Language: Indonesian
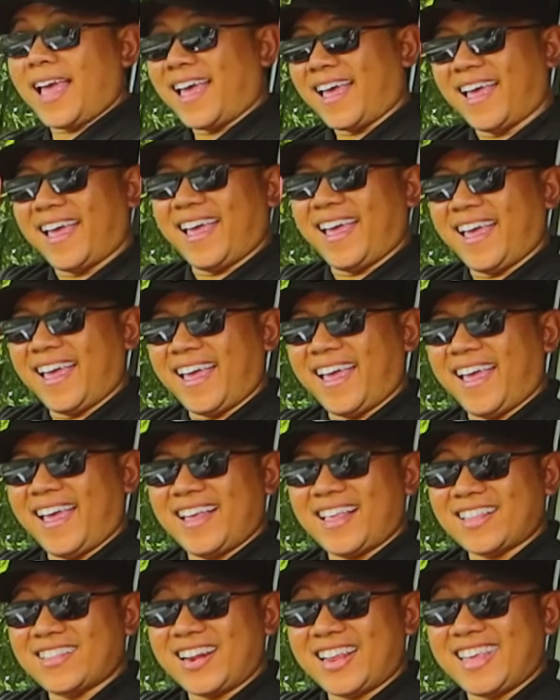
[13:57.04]
Nah,
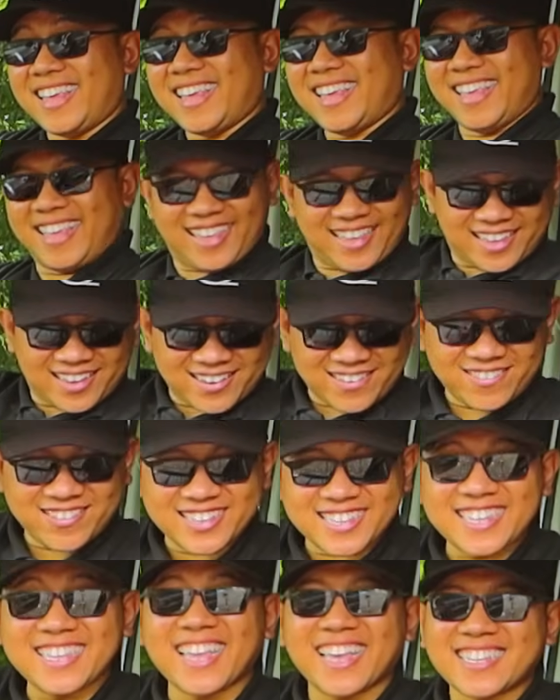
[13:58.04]
satu lagi
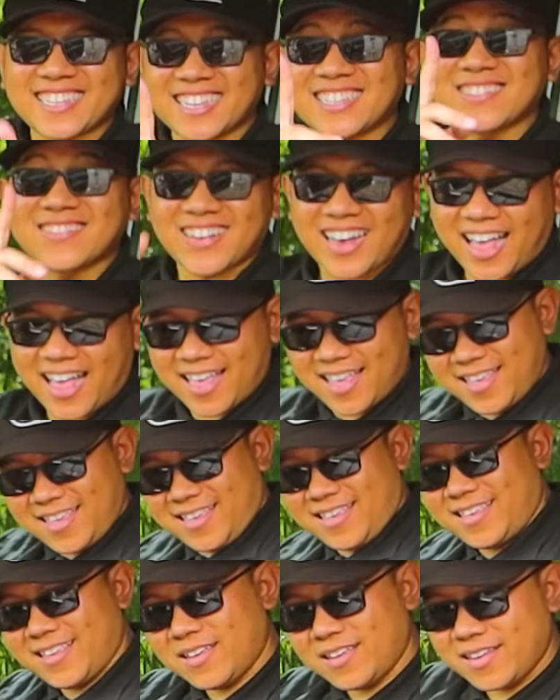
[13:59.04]
kursinya saya suka
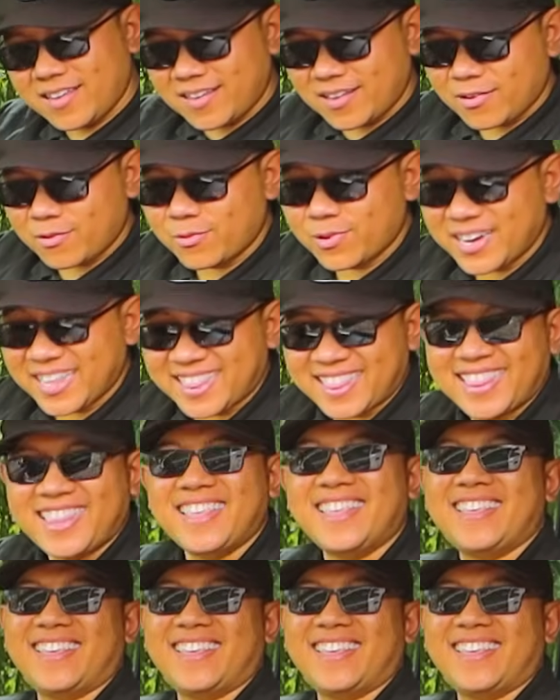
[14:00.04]
kulit